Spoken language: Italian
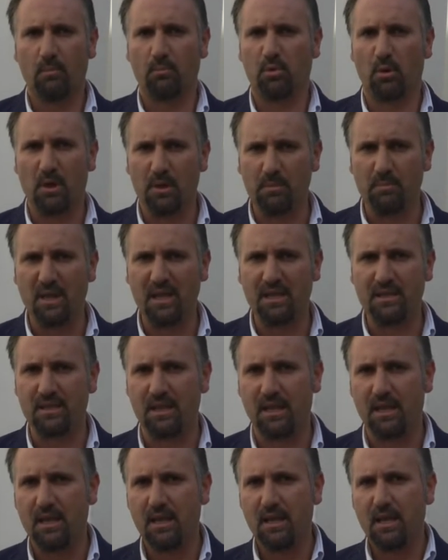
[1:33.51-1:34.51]

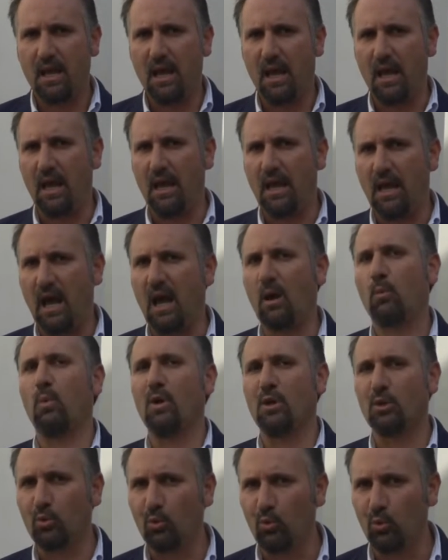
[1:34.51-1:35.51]
probabilmente a, a
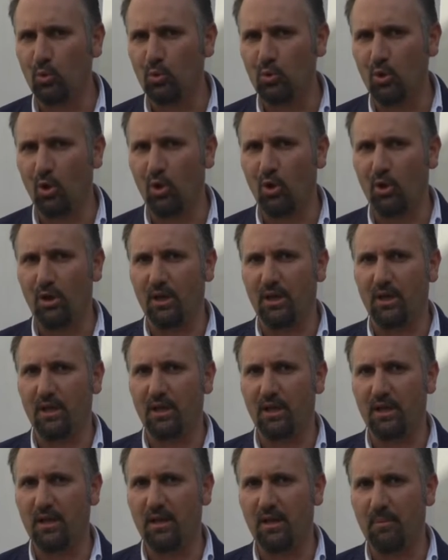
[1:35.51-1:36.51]
qualcuno
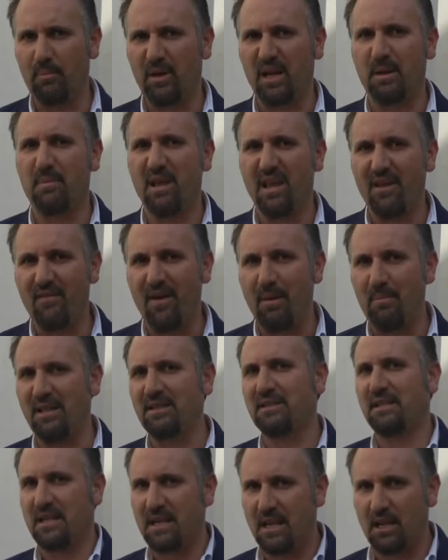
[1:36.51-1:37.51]
eh, premeva
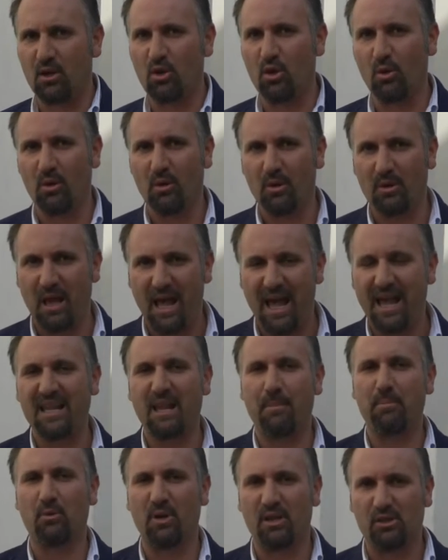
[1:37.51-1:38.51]
mantenerlo eh,
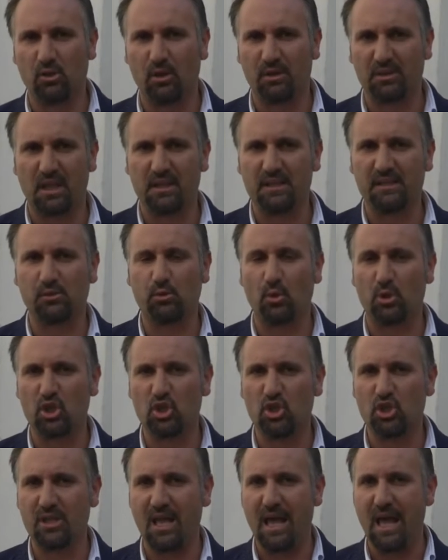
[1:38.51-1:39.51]
anche per una sorta di
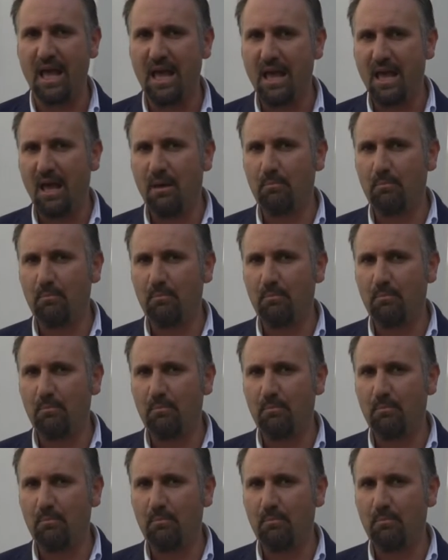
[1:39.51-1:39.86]
storicità,